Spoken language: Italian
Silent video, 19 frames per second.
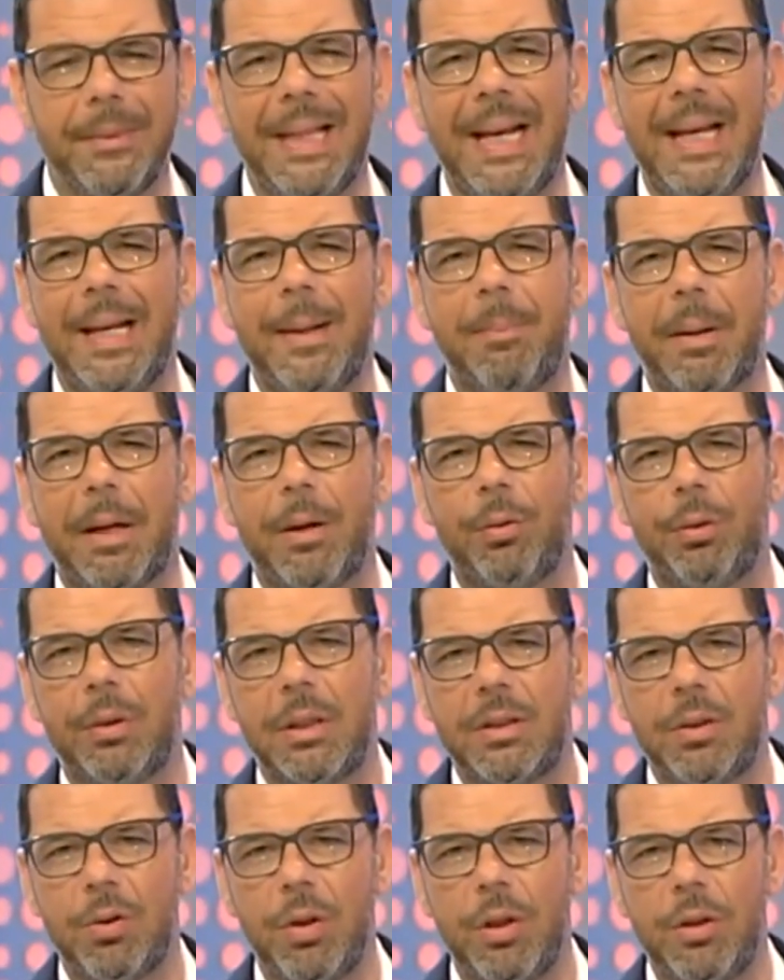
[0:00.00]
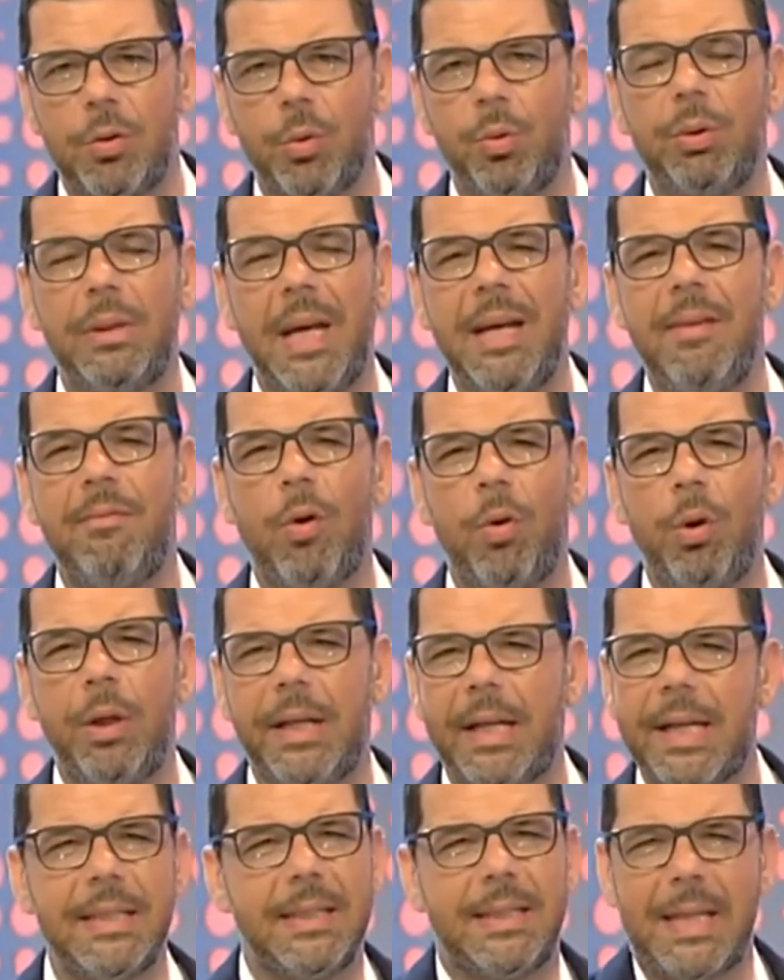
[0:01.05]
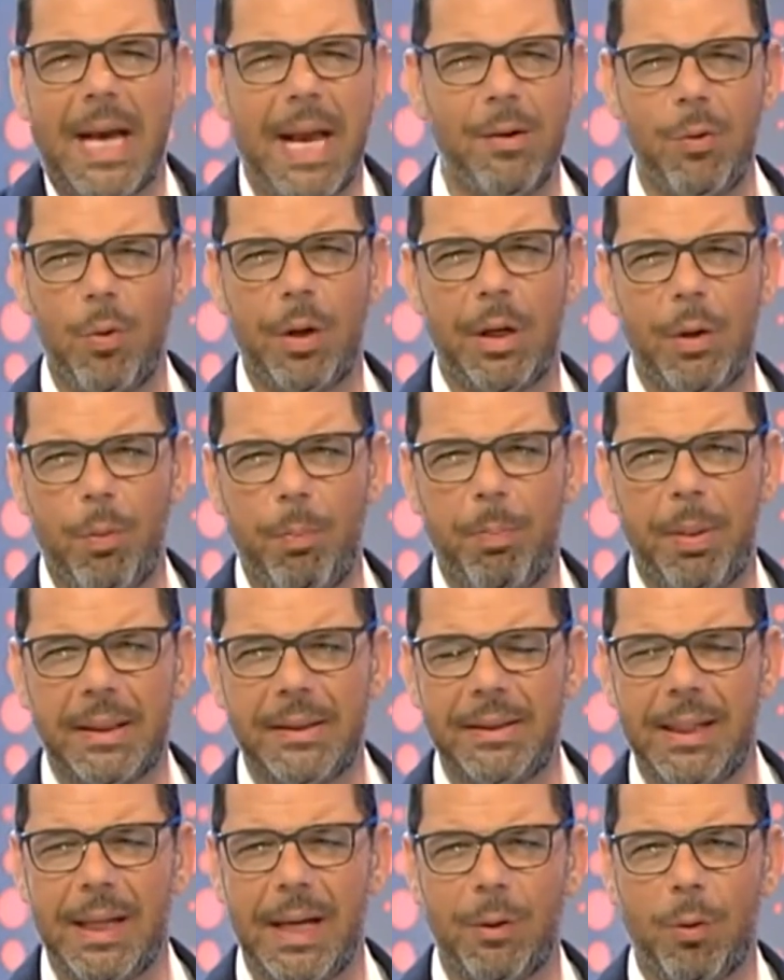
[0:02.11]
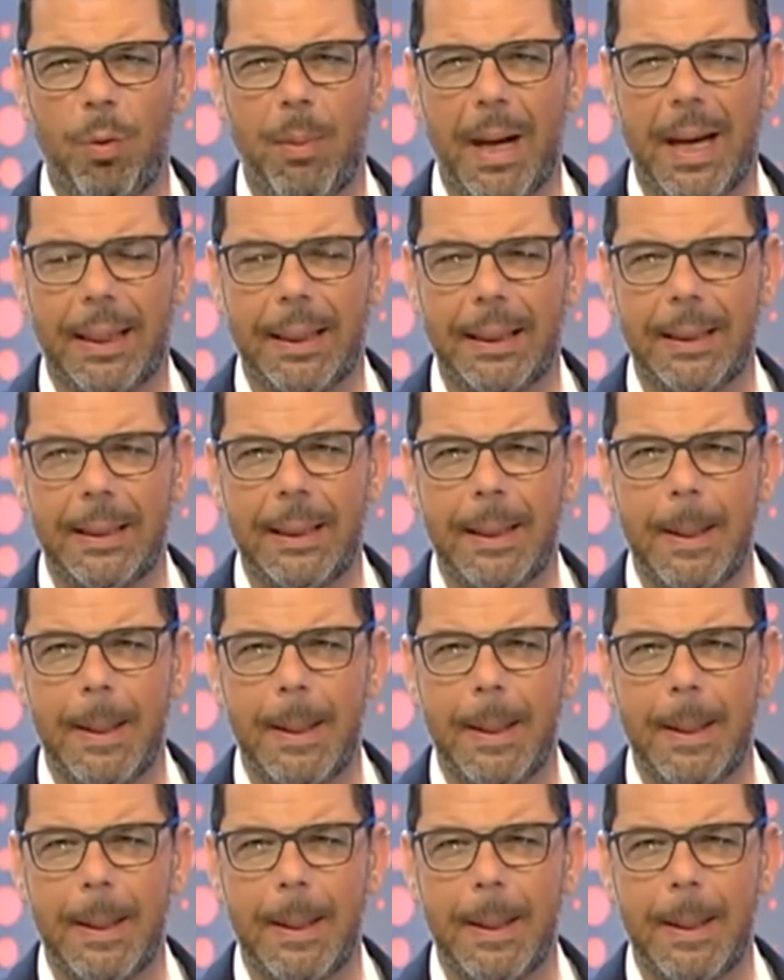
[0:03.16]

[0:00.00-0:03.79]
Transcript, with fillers: delle prenotazioni su dei voli che sanno che non partiranno mai?